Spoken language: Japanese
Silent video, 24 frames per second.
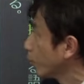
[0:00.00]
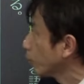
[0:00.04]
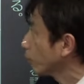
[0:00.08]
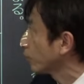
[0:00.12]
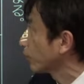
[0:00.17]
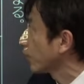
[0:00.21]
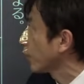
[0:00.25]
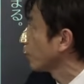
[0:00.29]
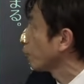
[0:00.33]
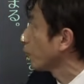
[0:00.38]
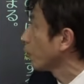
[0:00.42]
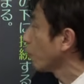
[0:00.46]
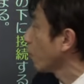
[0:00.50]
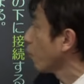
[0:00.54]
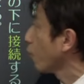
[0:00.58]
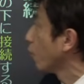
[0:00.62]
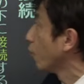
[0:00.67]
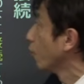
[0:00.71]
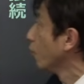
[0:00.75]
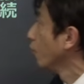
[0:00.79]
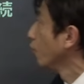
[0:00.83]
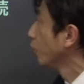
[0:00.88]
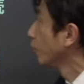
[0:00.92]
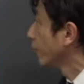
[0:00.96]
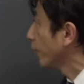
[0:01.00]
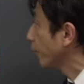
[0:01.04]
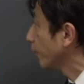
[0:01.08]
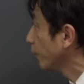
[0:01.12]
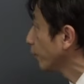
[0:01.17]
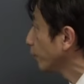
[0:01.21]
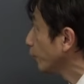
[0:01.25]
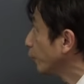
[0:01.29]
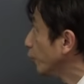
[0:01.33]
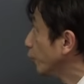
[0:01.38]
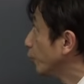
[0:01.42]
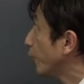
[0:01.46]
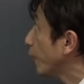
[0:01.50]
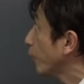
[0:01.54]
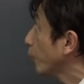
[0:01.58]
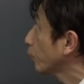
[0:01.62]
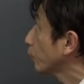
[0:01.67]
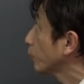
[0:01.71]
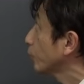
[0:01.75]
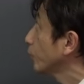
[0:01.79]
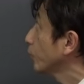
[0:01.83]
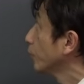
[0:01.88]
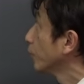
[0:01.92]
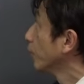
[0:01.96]
載ってるものの、ね、上の
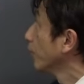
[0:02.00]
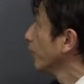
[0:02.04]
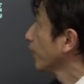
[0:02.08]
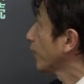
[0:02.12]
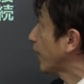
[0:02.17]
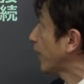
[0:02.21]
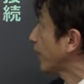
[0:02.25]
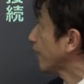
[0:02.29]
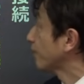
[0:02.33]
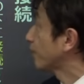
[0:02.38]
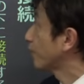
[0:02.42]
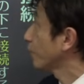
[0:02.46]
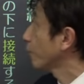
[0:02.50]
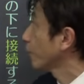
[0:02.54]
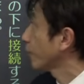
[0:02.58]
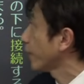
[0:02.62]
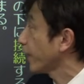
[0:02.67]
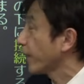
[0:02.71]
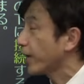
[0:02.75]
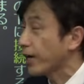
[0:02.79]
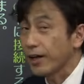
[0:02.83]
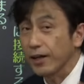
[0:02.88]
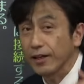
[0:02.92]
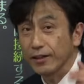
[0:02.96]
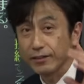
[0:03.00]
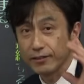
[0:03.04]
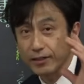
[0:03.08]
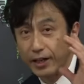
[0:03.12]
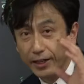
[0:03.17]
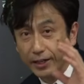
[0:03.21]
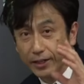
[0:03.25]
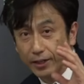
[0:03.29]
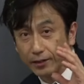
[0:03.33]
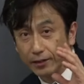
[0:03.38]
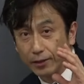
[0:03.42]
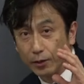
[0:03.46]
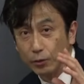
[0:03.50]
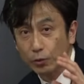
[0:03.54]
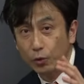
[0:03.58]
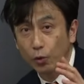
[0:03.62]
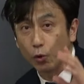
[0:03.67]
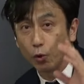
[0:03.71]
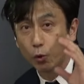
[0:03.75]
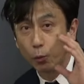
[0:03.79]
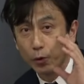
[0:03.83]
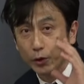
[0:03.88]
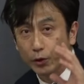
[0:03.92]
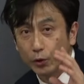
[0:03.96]
来る活用形が何かってこと
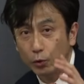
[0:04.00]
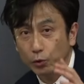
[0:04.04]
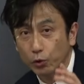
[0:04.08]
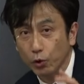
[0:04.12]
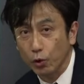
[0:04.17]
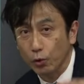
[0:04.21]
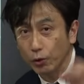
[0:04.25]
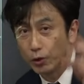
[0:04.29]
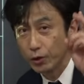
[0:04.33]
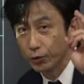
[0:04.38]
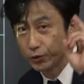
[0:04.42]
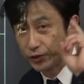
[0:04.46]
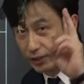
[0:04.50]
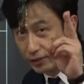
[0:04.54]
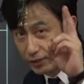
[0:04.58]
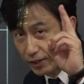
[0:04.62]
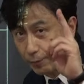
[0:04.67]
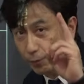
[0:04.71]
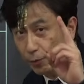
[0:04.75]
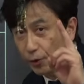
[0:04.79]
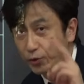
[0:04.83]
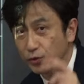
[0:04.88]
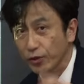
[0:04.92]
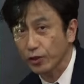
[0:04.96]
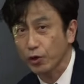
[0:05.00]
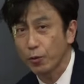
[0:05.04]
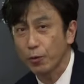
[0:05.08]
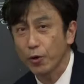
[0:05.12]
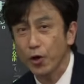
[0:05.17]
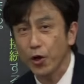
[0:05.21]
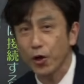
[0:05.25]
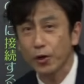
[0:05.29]
を覚えておくことのふたつがポイントだと思う